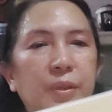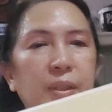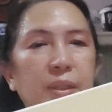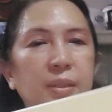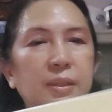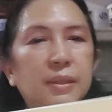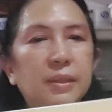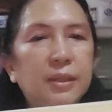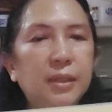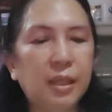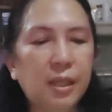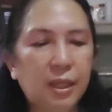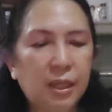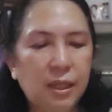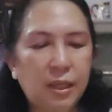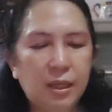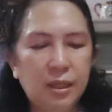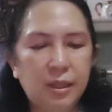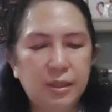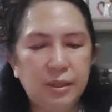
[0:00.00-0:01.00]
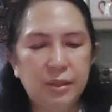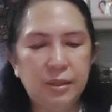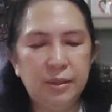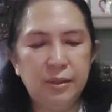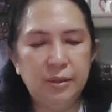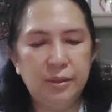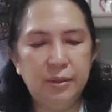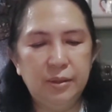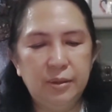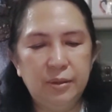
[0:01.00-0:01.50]
first
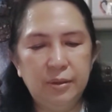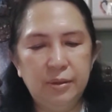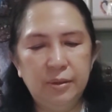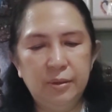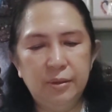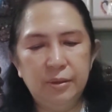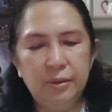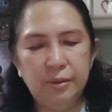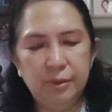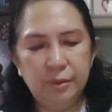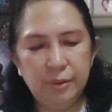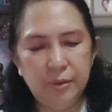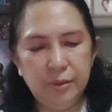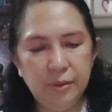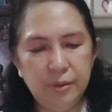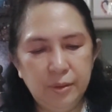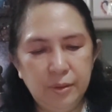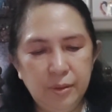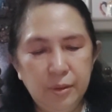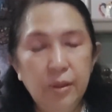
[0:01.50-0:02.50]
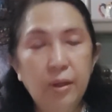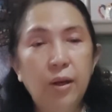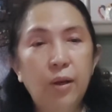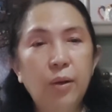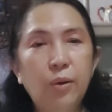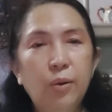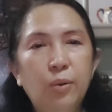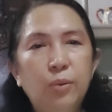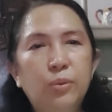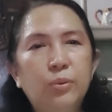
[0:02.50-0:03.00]
is,
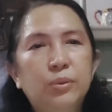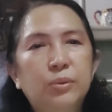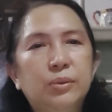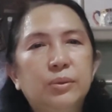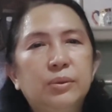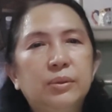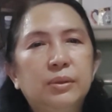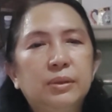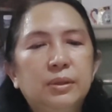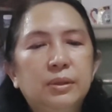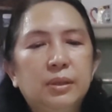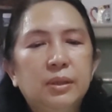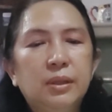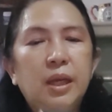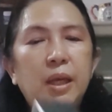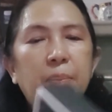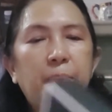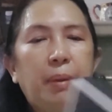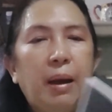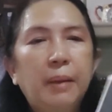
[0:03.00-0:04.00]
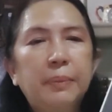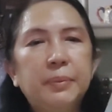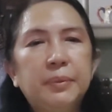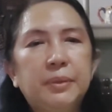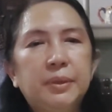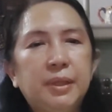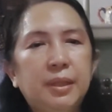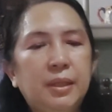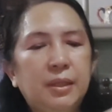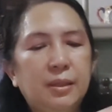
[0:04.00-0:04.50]
oh, kay
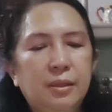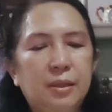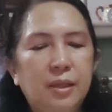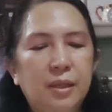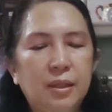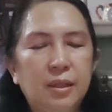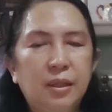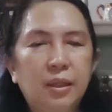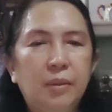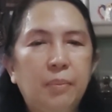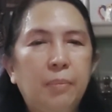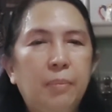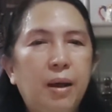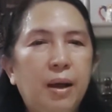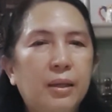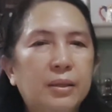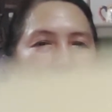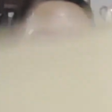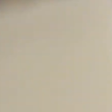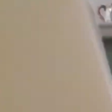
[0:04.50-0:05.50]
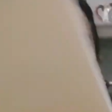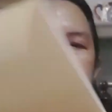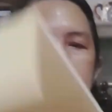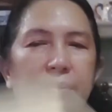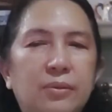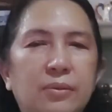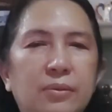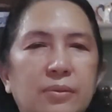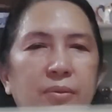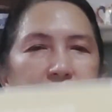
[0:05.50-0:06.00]
Popsy. Ganda ng box,
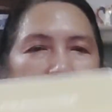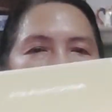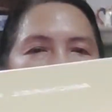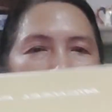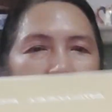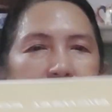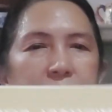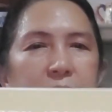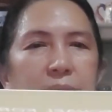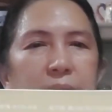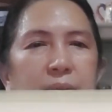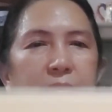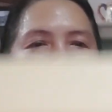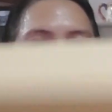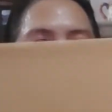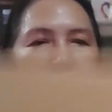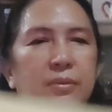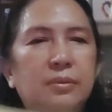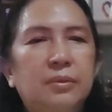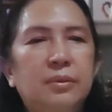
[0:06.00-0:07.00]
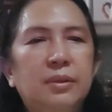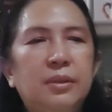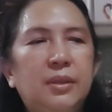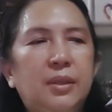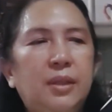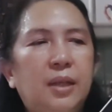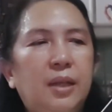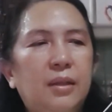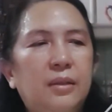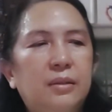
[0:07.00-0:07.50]
no?
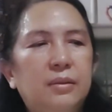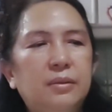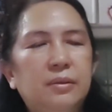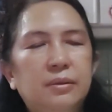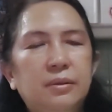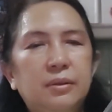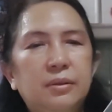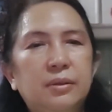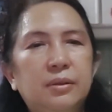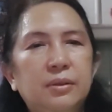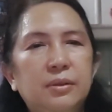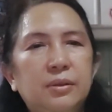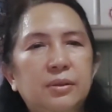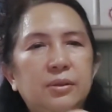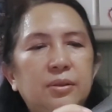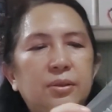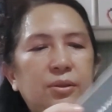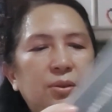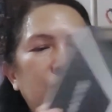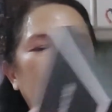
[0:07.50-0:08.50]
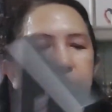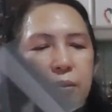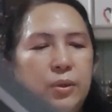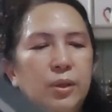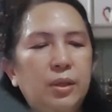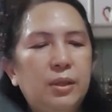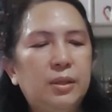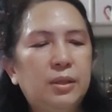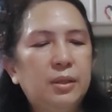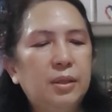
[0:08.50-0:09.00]
Yan. So,
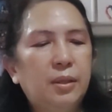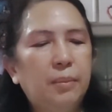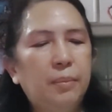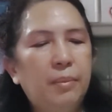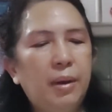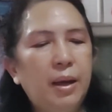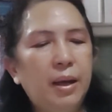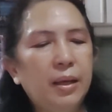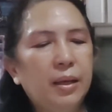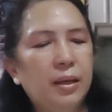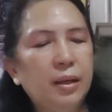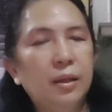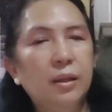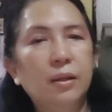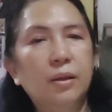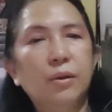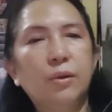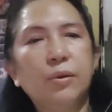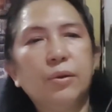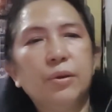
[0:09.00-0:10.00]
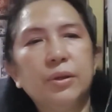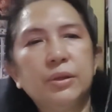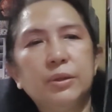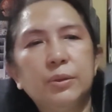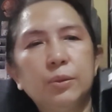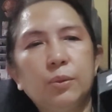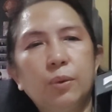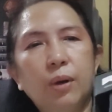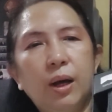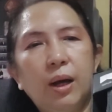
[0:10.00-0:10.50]
it's a Michael
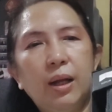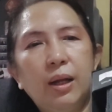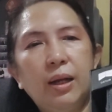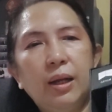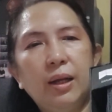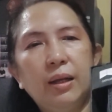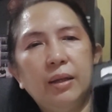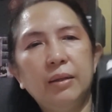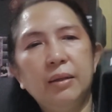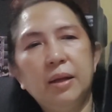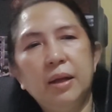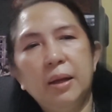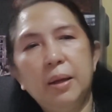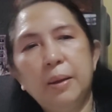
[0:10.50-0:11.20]
Kors wallet